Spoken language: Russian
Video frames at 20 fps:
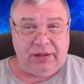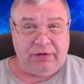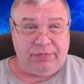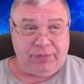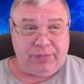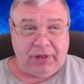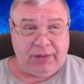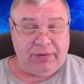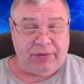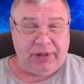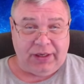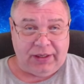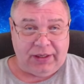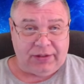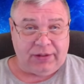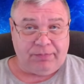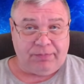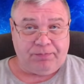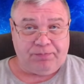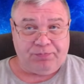прям
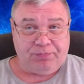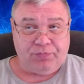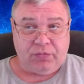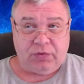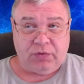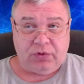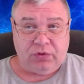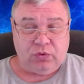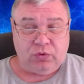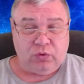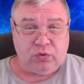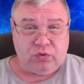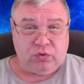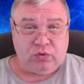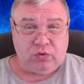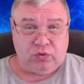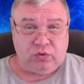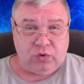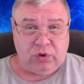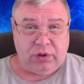рядом друг с
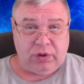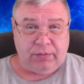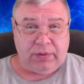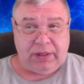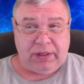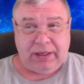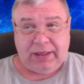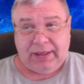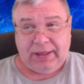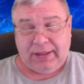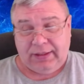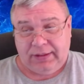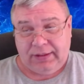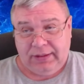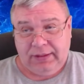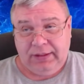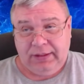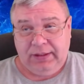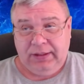другом, а